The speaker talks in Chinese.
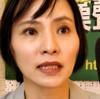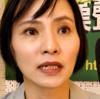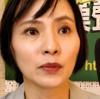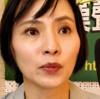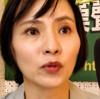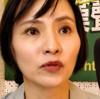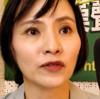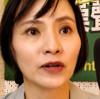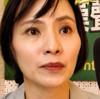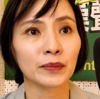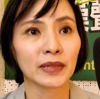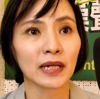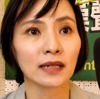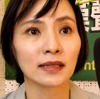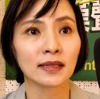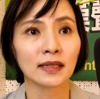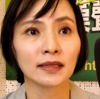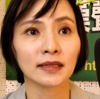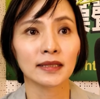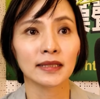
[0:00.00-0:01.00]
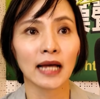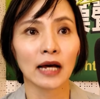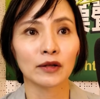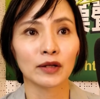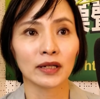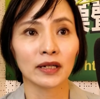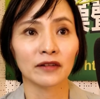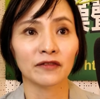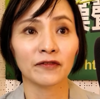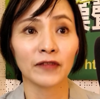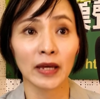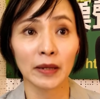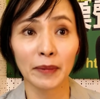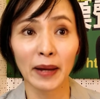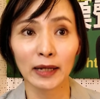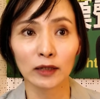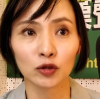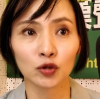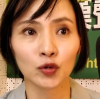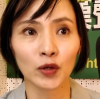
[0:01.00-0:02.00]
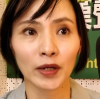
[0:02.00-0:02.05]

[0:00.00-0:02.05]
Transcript: 这个部分比较涉及到那个诽谤